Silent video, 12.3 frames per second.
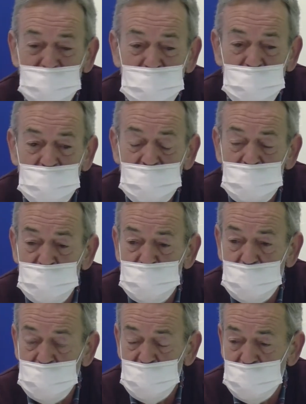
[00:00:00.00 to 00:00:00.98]
bueno, es un
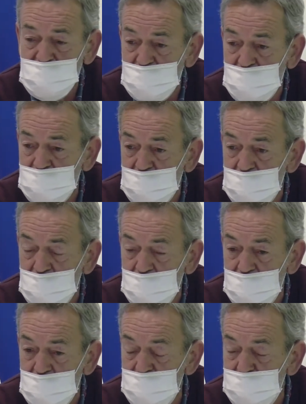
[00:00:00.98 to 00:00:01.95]
proyecto que estará
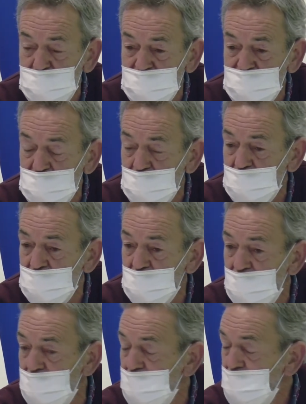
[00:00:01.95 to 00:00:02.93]
ya en
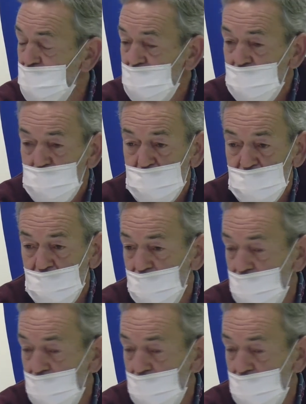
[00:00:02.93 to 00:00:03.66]
marcha para